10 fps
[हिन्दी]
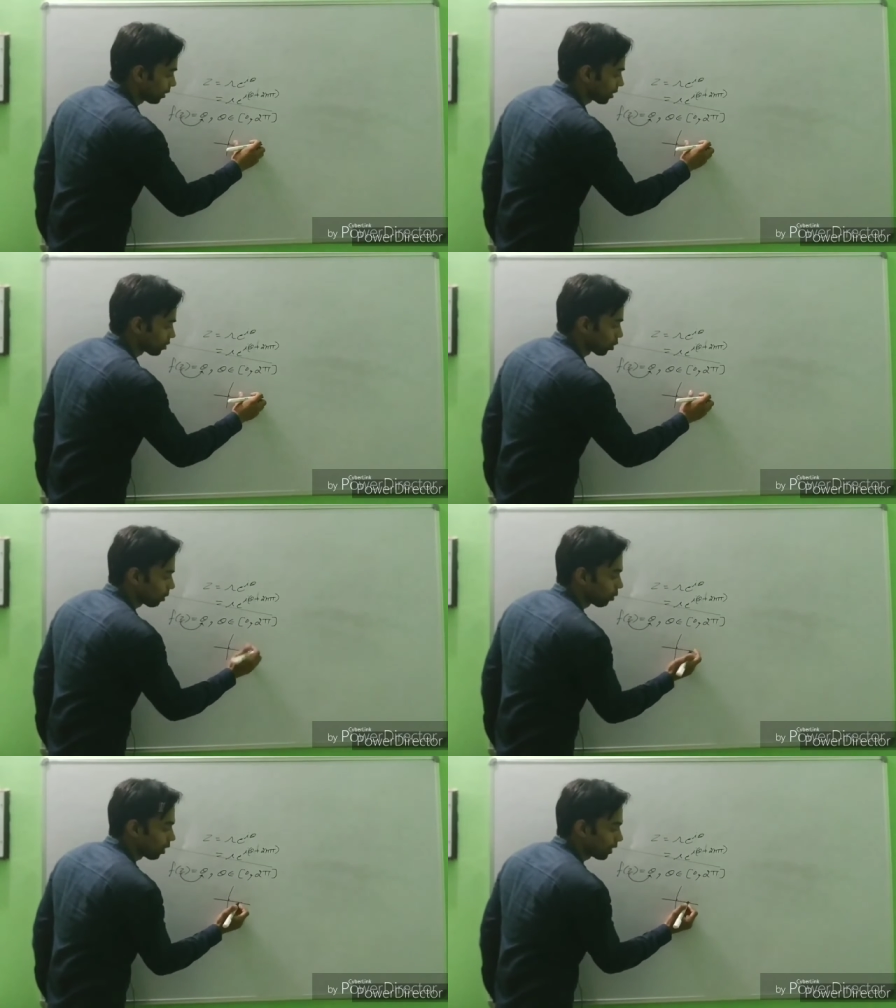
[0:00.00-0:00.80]
थीटा जीरो
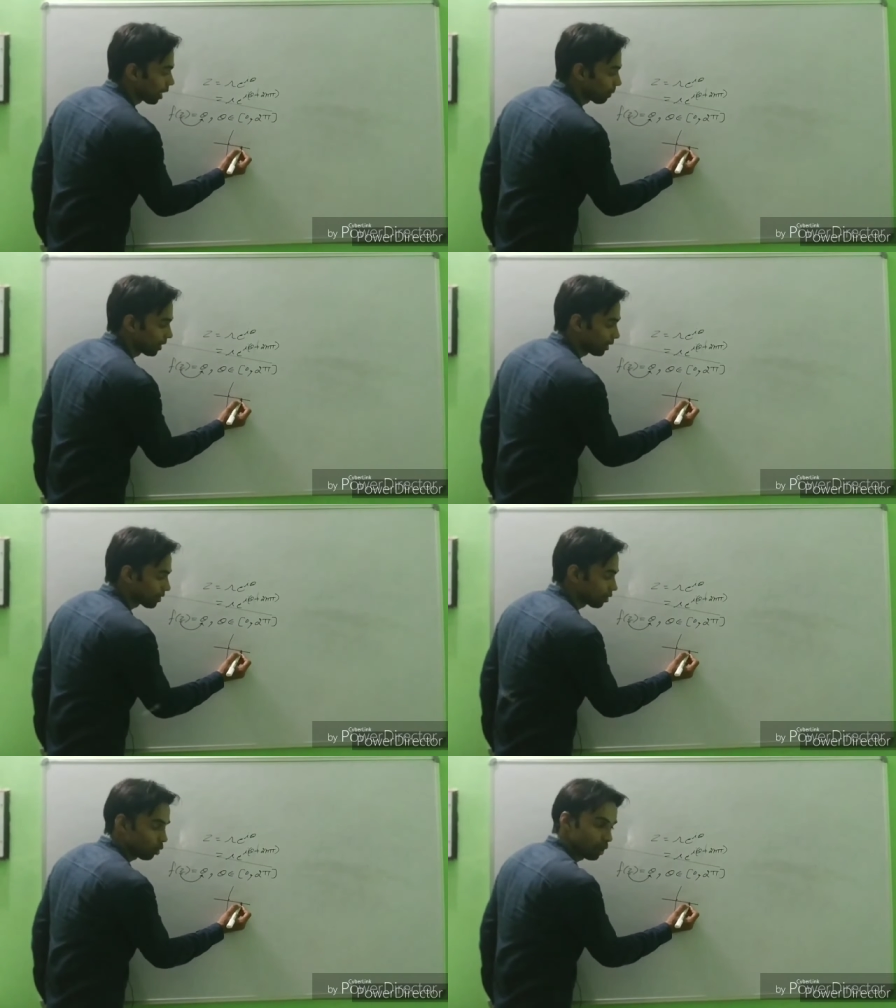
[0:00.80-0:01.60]
कब होगा यहाँ पे
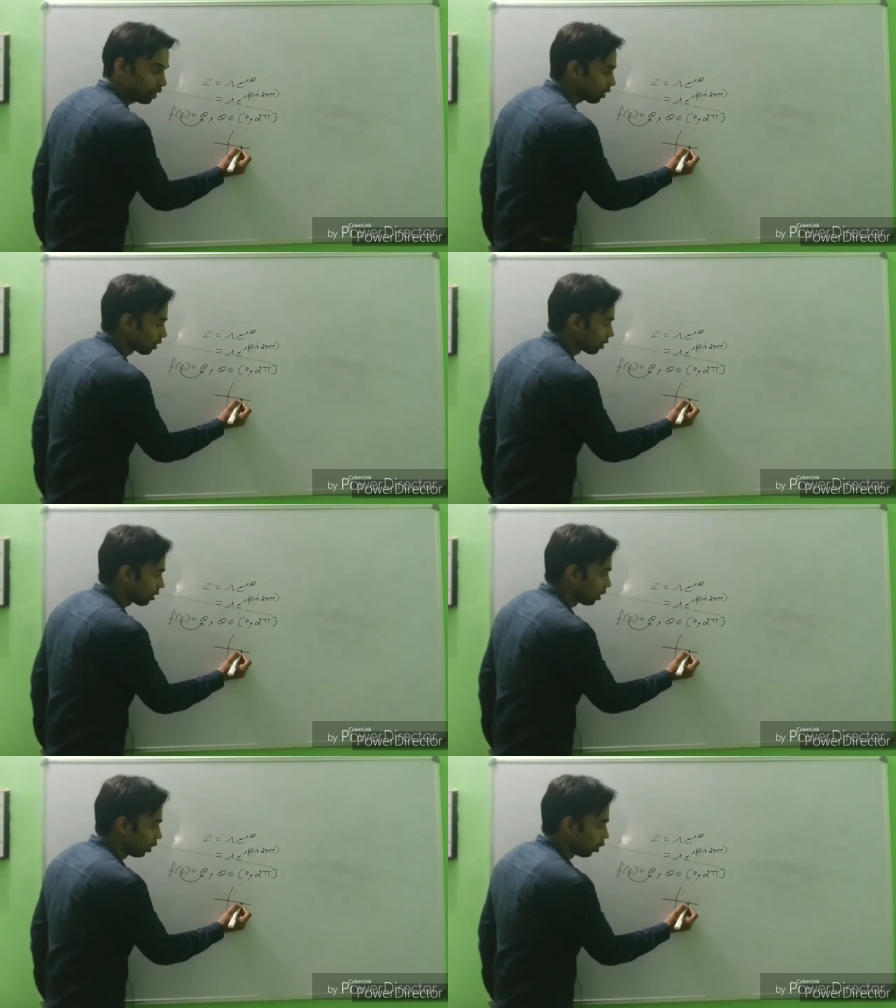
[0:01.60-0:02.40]
थीटा जीरो होगा ना
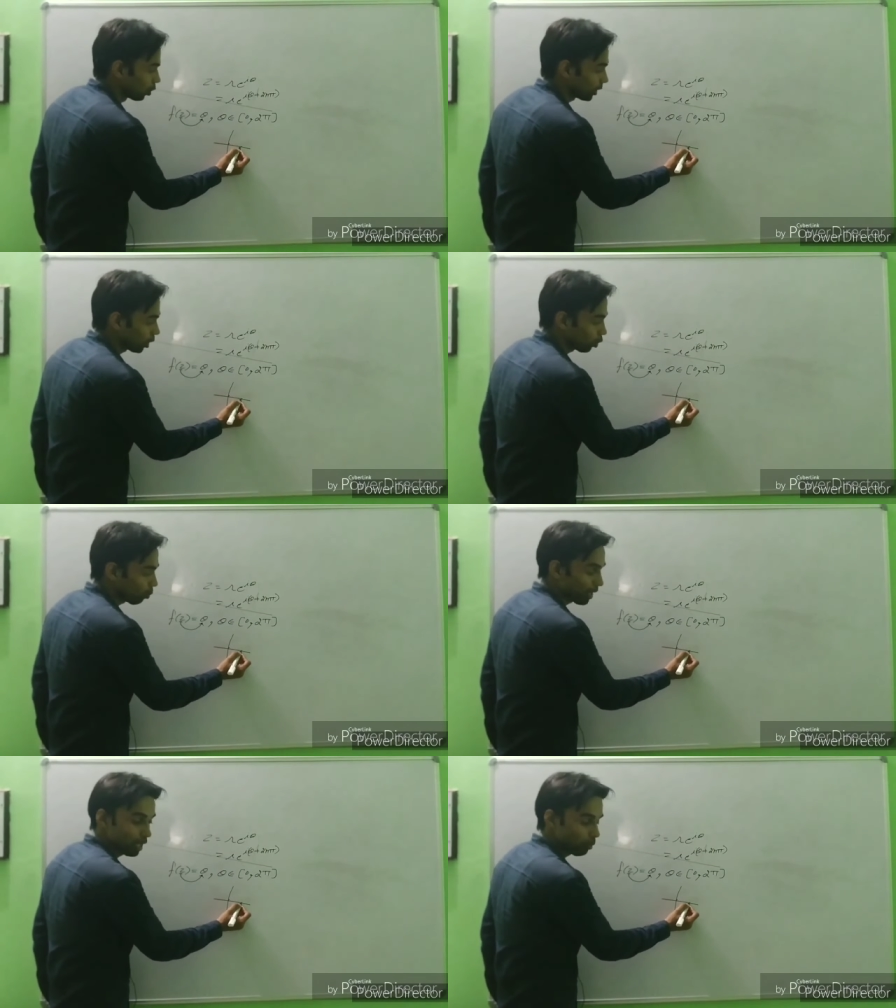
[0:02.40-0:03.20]
और थीटा
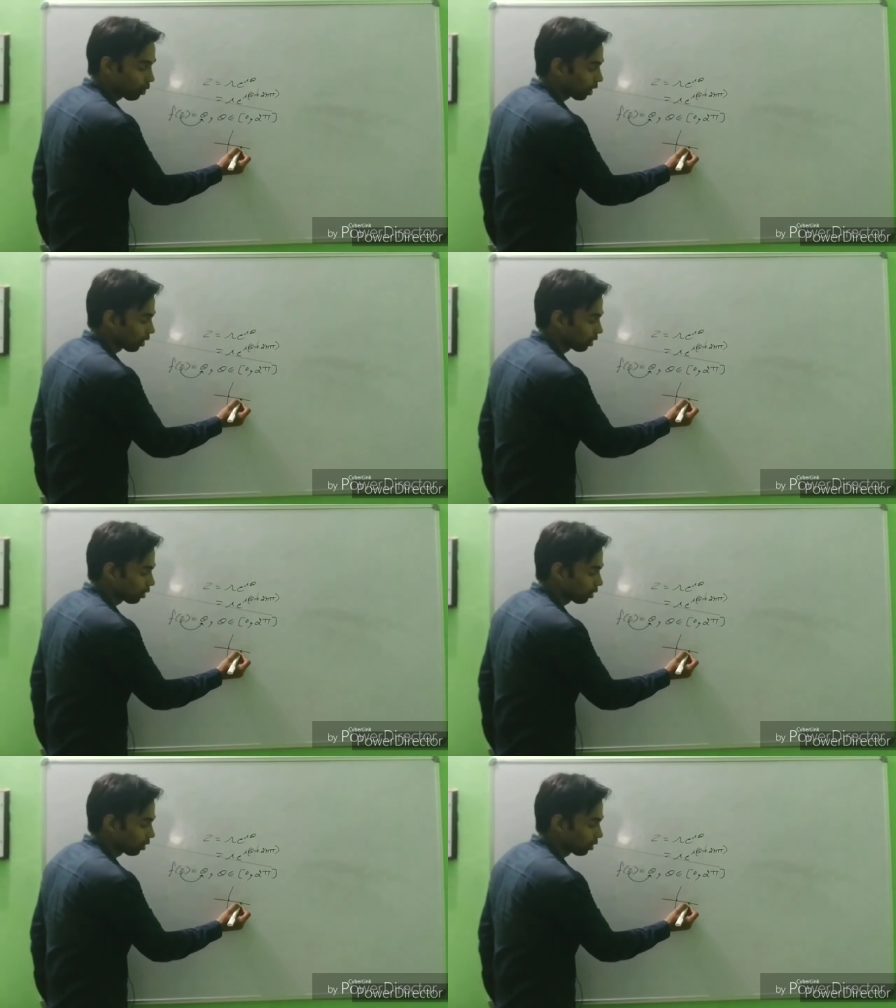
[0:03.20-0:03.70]
टू पाई कब होगा